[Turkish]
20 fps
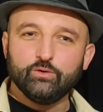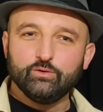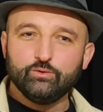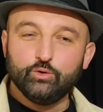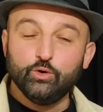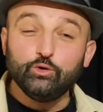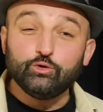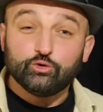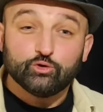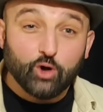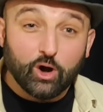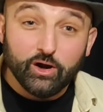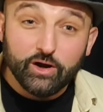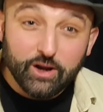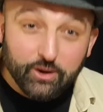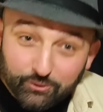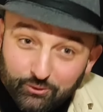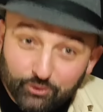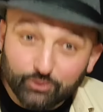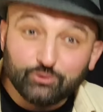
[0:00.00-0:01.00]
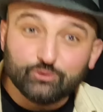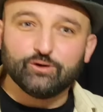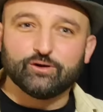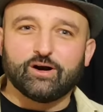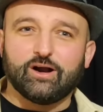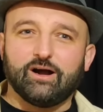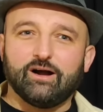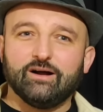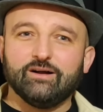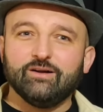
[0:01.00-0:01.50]
100 tane 100
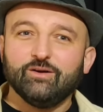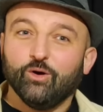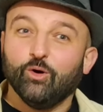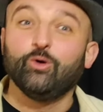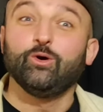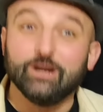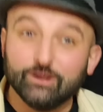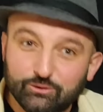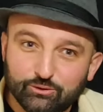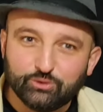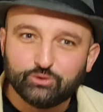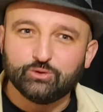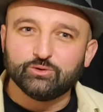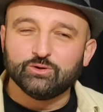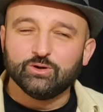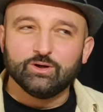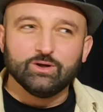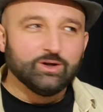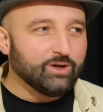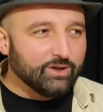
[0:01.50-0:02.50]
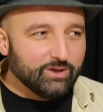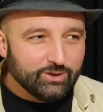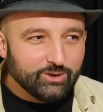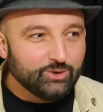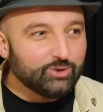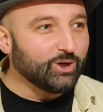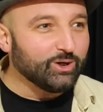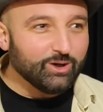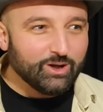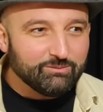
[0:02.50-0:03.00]
lira. Öyle düşün.
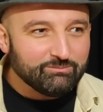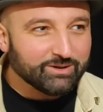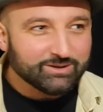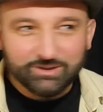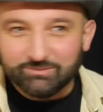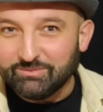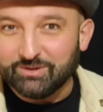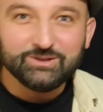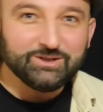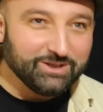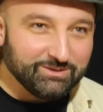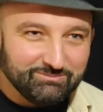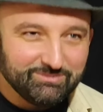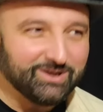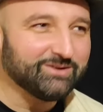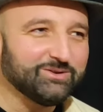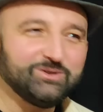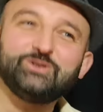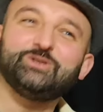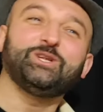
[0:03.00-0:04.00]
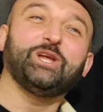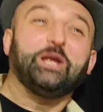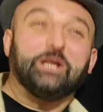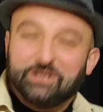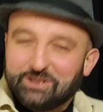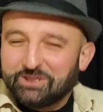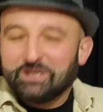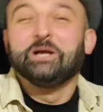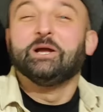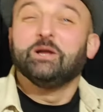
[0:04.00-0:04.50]
İnşallah matematiğim yanlış değildir.